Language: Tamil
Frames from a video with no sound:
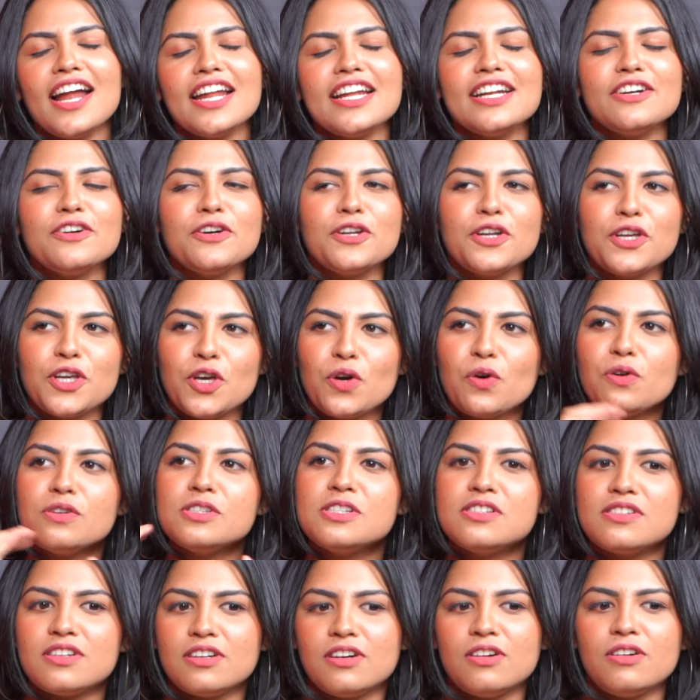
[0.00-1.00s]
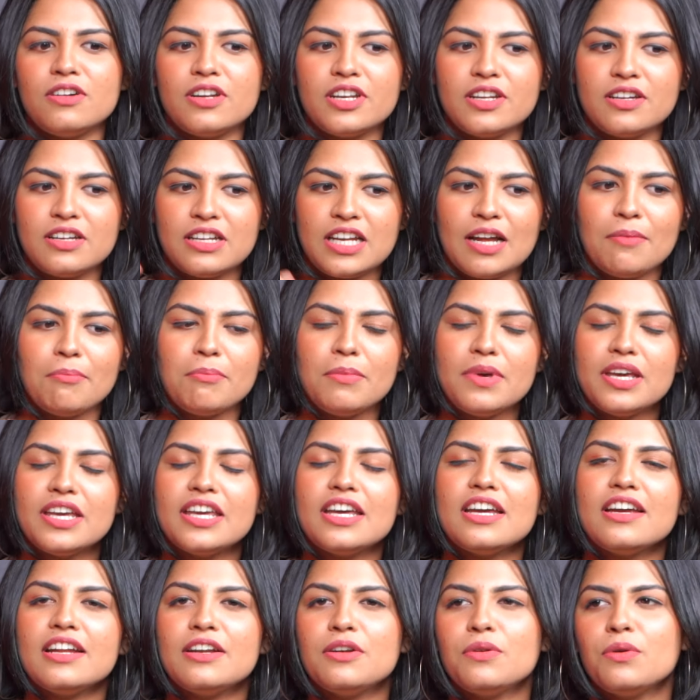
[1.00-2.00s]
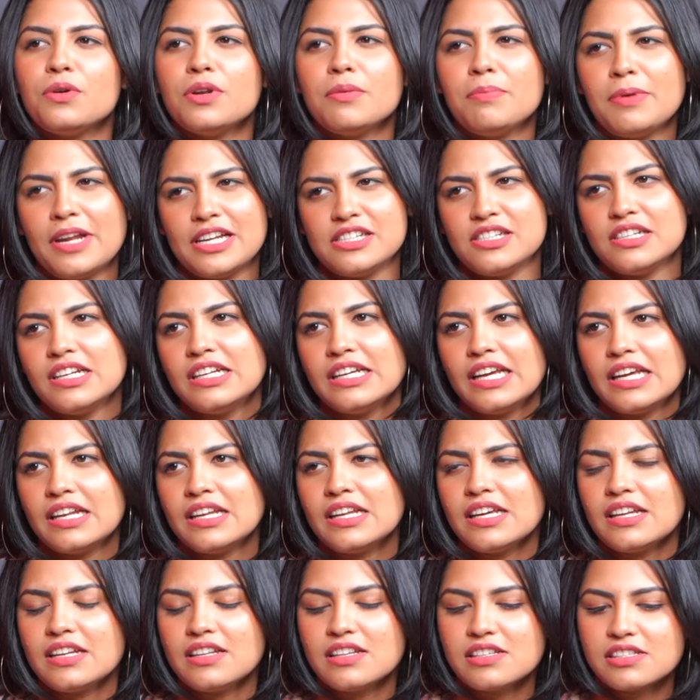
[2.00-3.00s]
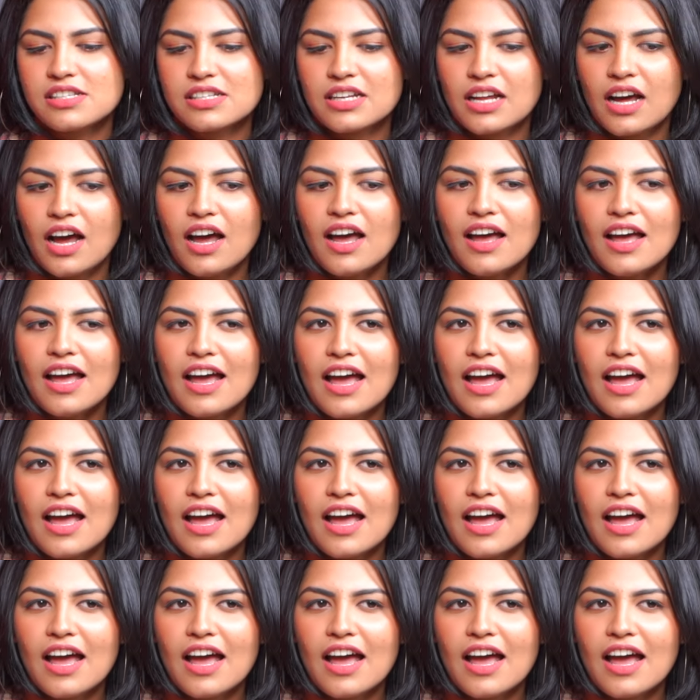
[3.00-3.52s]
எனக்கு ஒரு ஹியூஜ் ஒரு நம்பிக்கை அண்ட் ஒரு ப்ரெஷர் எனக்கு என்ன இருந்துச்சுன்னா